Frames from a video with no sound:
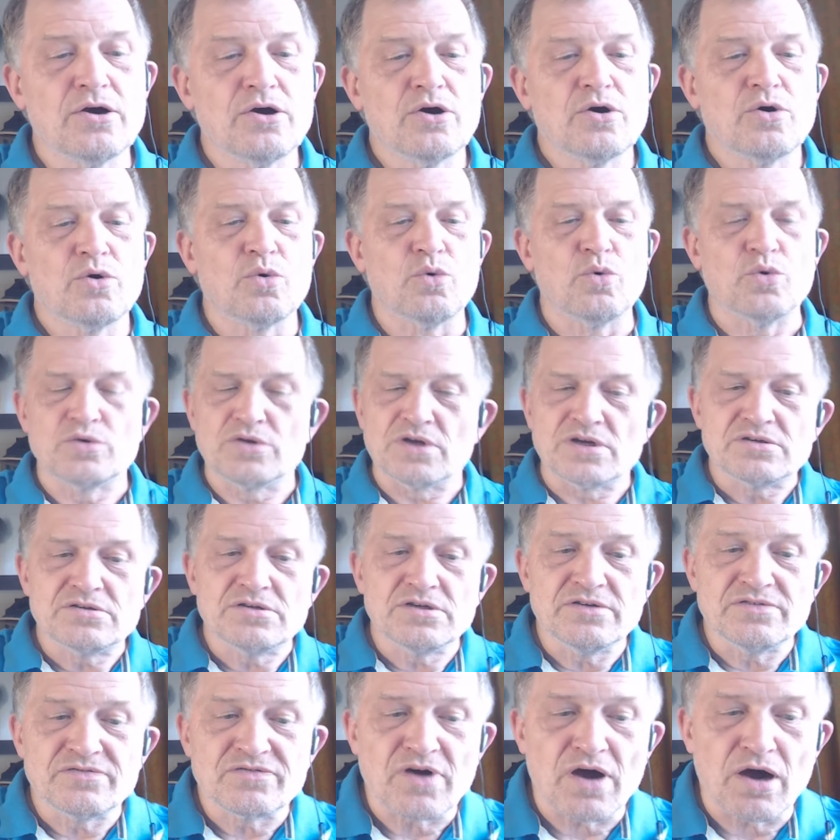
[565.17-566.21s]
oder
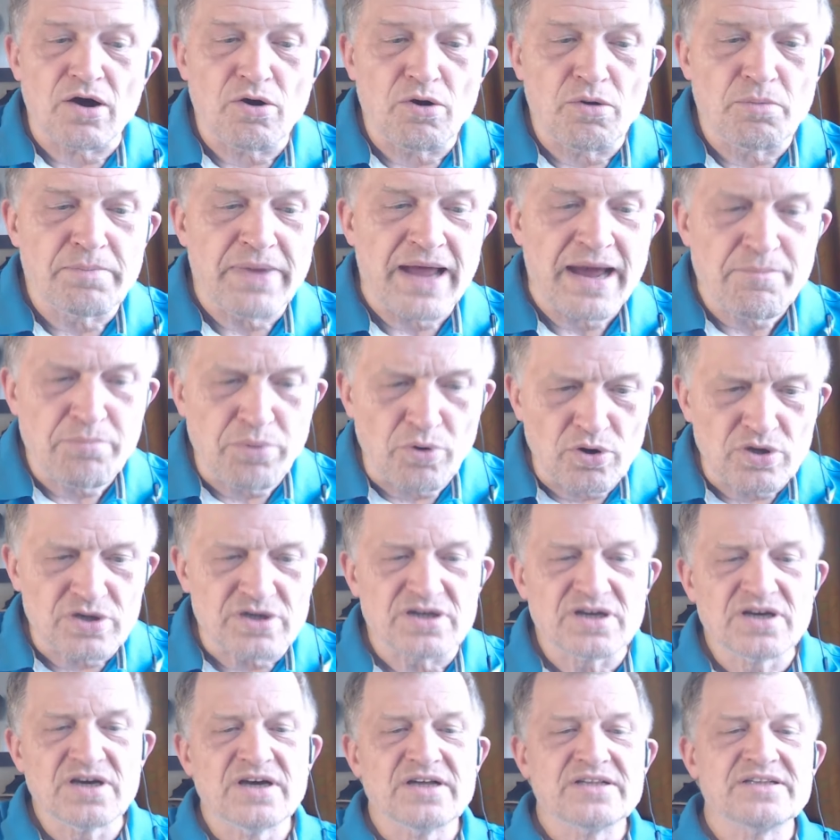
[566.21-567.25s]
die Frau
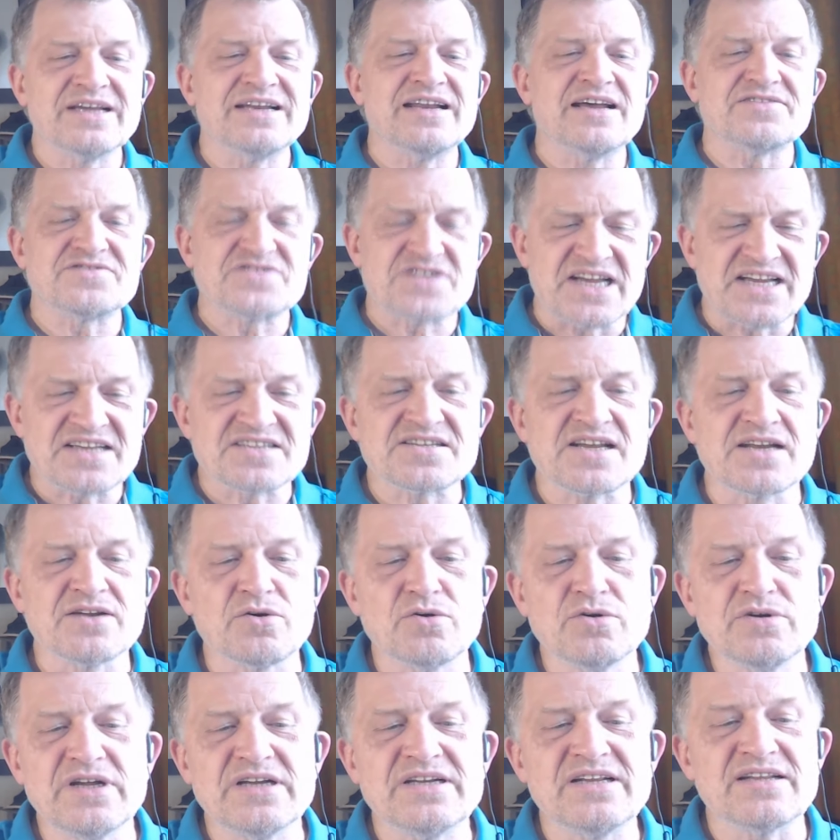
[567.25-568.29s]
Baerbock den F-16
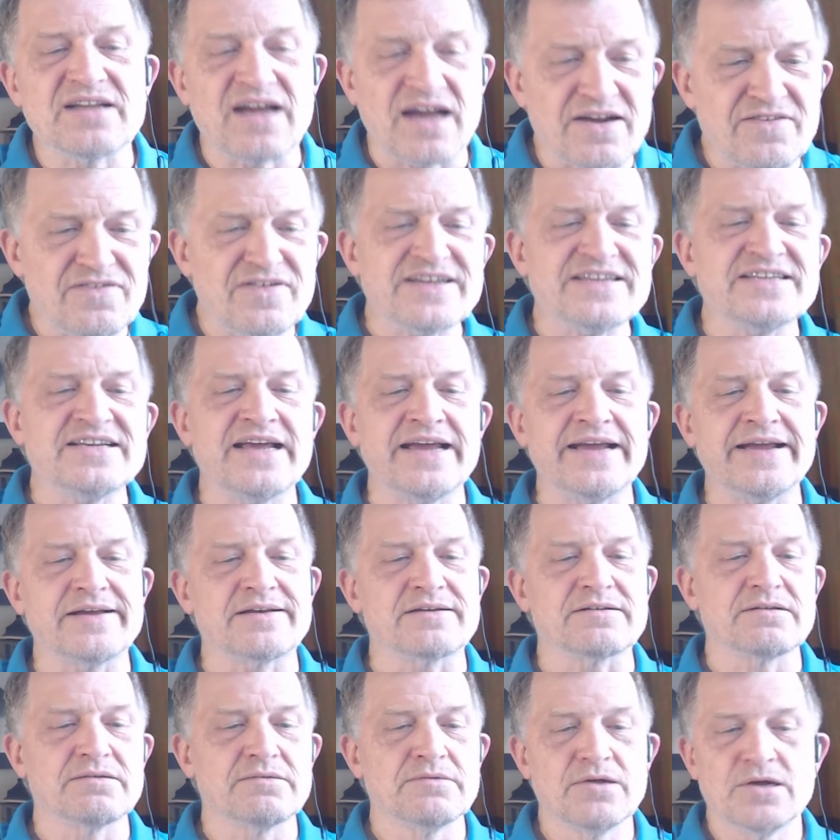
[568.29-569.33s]
unter die Tragflächen
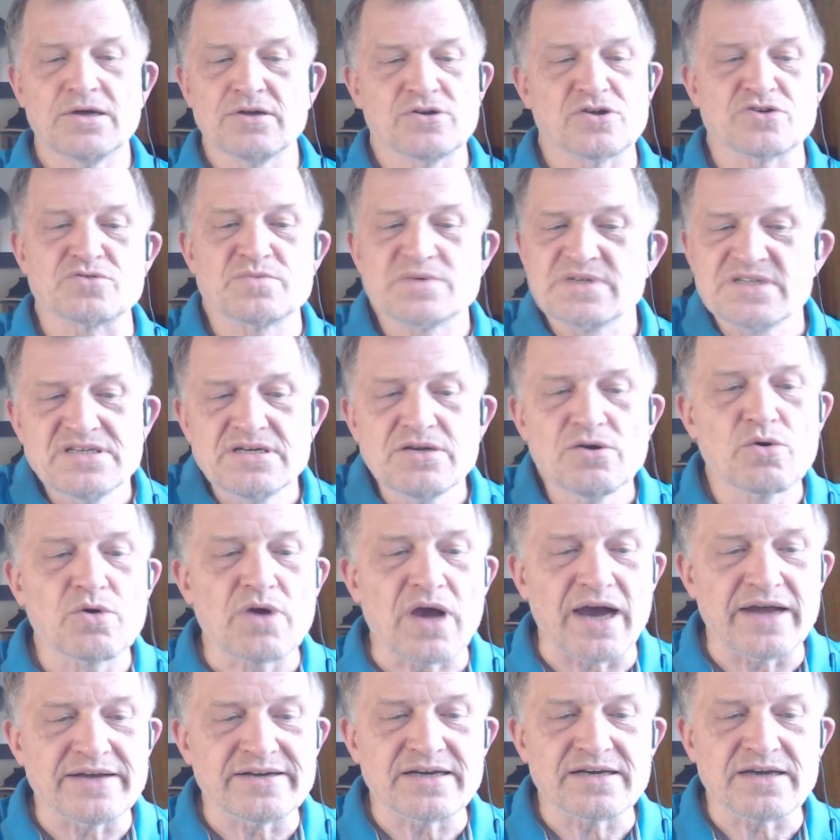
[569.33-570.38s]
hängt, das wissen die
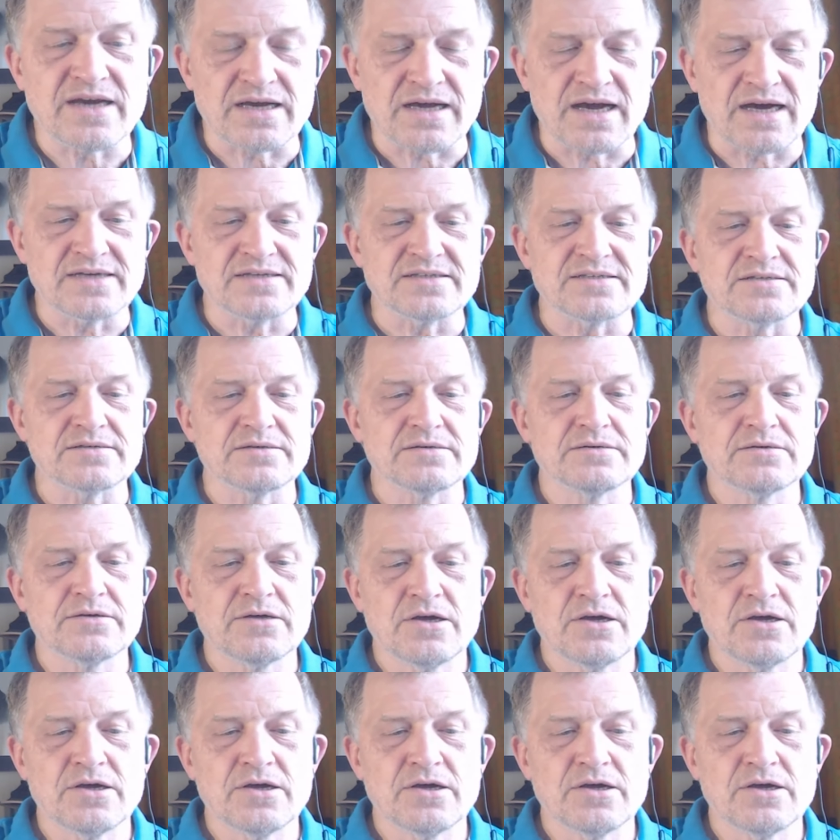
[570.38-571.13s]
Ukrainer ja gar nicht.